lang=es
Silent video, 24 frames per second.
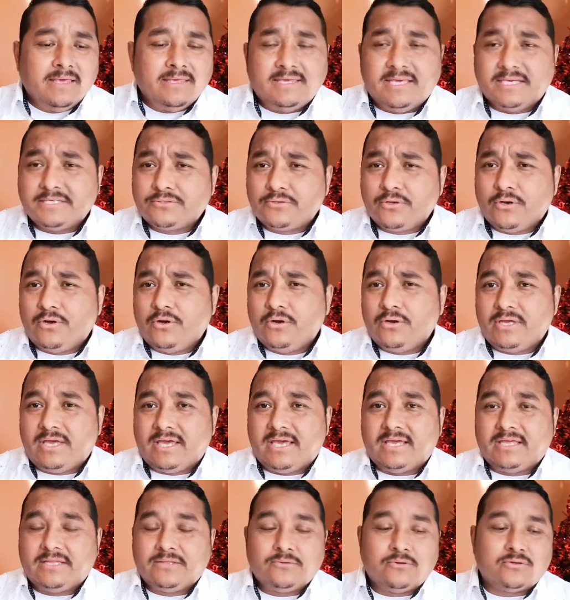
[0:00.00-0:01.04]
Y esto
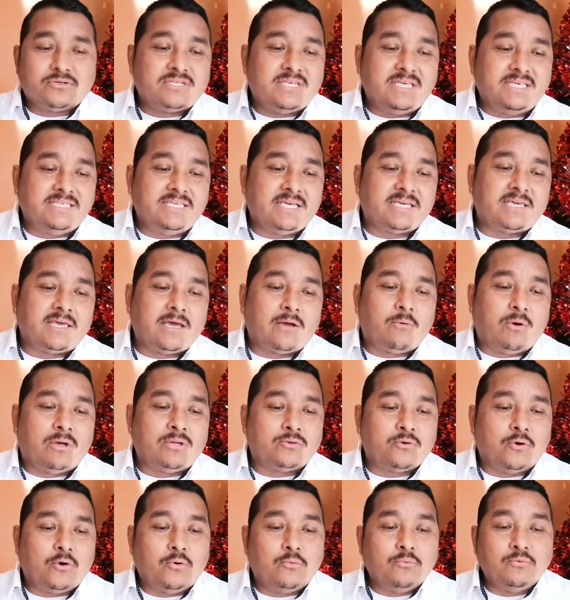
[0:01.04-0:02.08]
eh, nos dice que
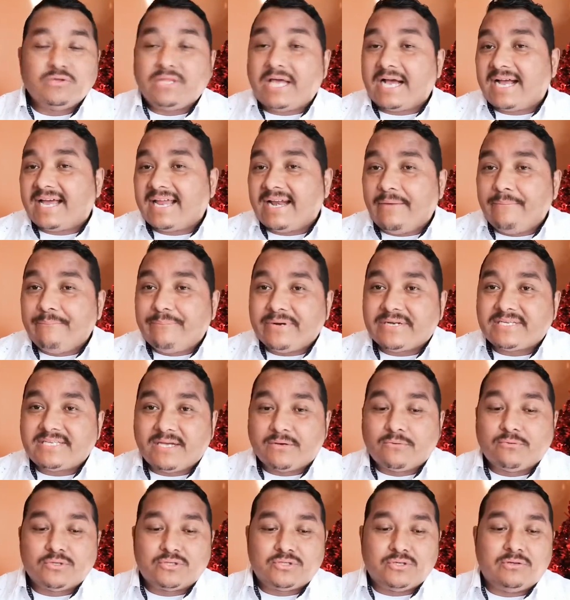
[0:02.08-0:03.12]
cuando hubo una gran
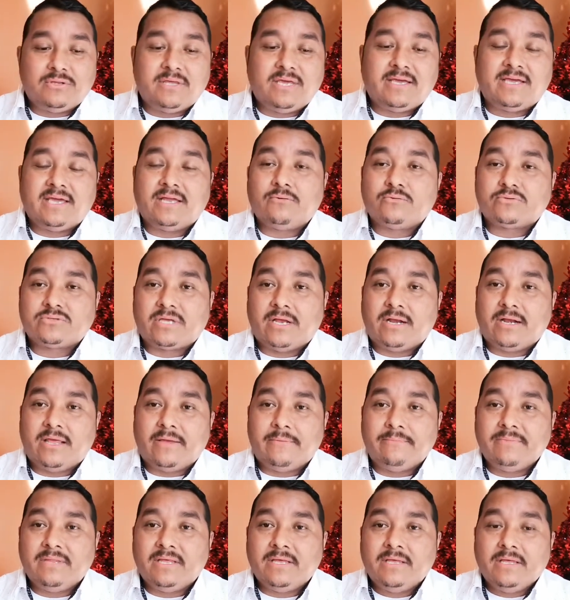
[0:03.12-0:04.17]
persecución en
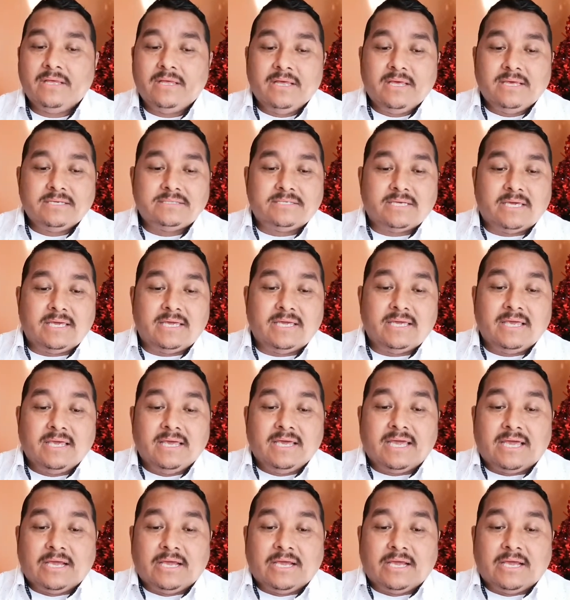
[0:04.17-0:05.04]
Jerusalén, ¿sí?